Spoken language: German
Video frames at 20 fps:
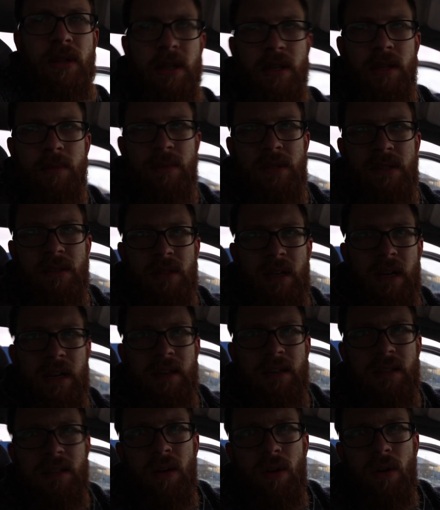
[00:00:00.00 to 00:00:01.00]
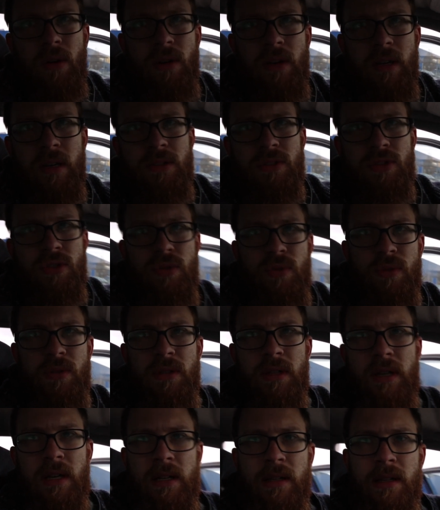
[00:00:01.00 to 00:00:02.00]
Da gibt es eigentlich auch ganz
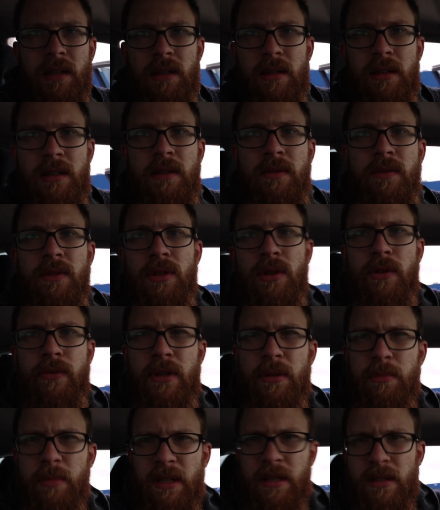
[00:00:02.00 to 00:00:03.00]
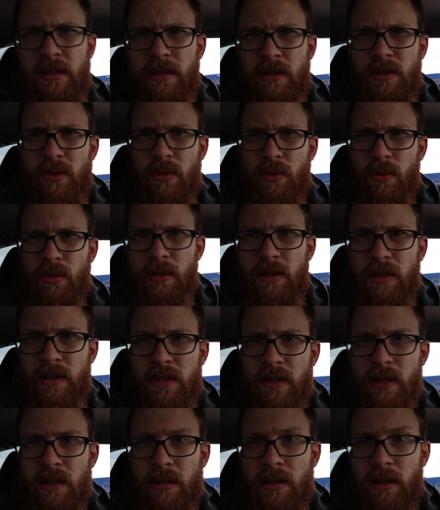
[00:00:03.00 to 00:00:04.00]
schöne Alternativen. Ich hoffe, ich bin jetzt nicht zu dunkel.
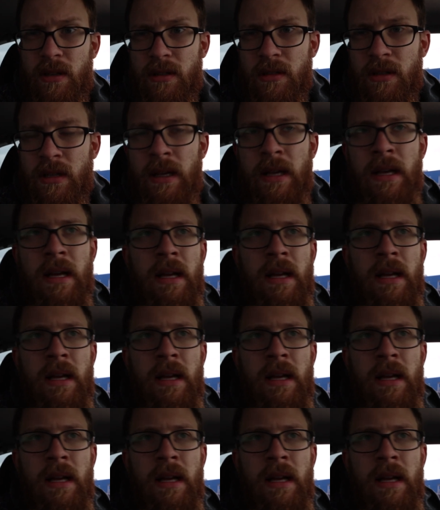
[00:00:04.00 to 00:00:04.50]
Ich sehe das gar nicht.